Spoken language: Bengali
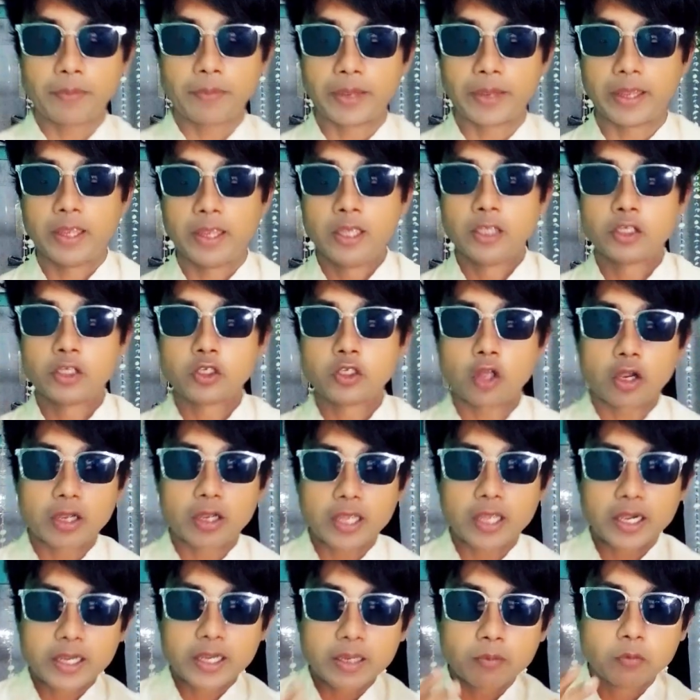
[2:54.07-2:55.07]
তবে
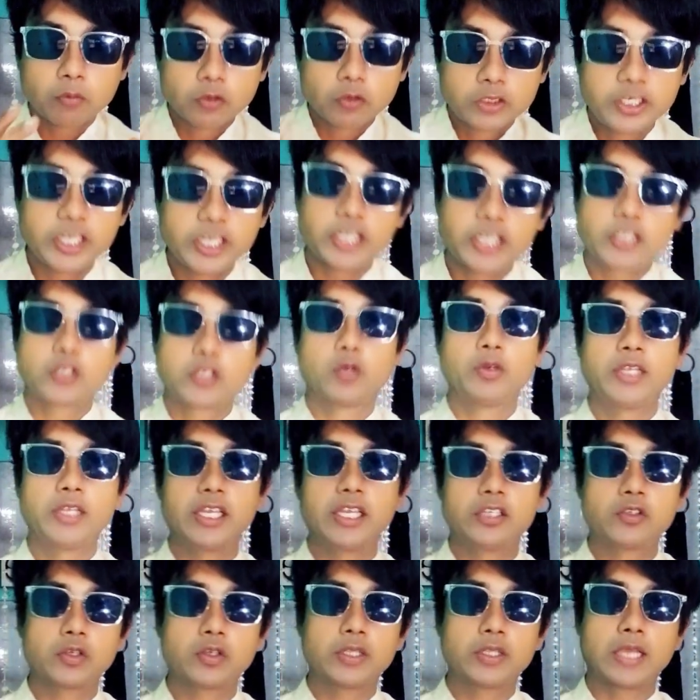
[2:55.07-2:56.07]
সরকারকে বুঝিয়ে
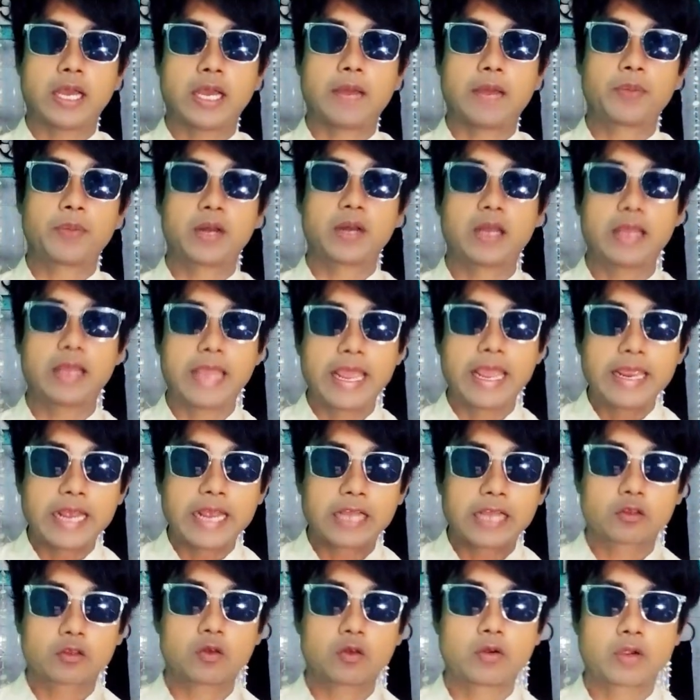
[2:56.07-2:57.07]
শুনিয়ে যদি আপনারা এই
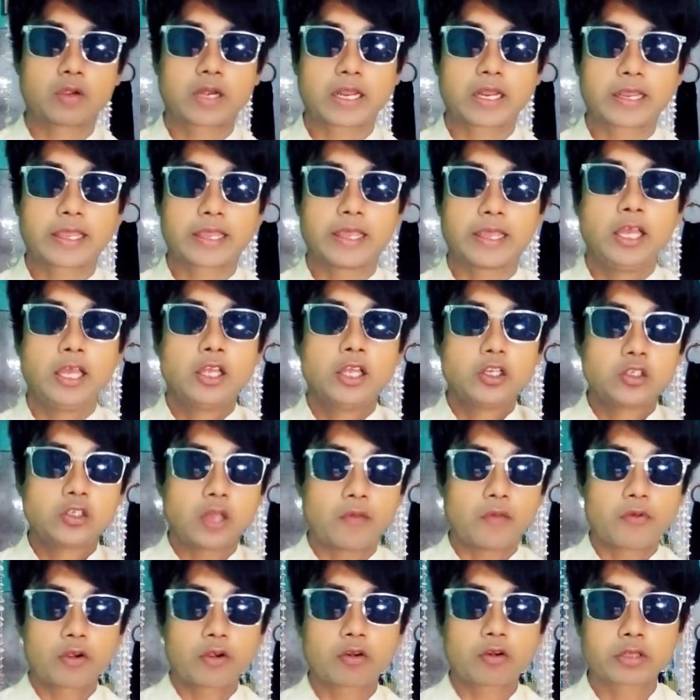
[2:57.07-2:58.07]
আন্দোলনটাকে
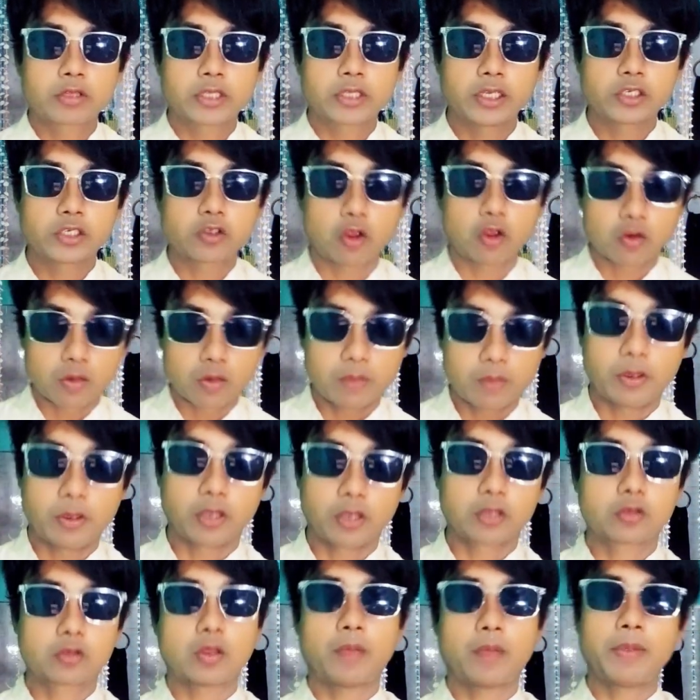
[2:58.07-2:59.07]
সফল করতে সক্ষম
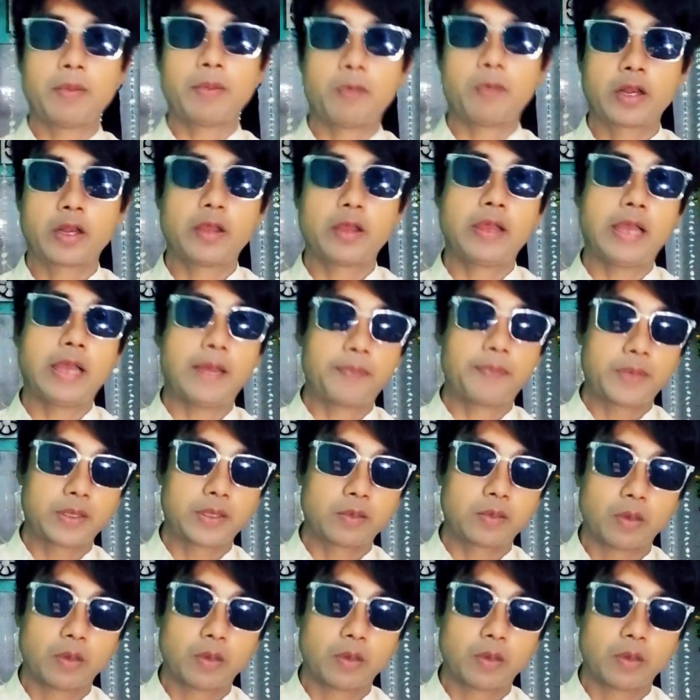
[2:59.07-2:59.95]
হন তবে মনে হয় আপনাদের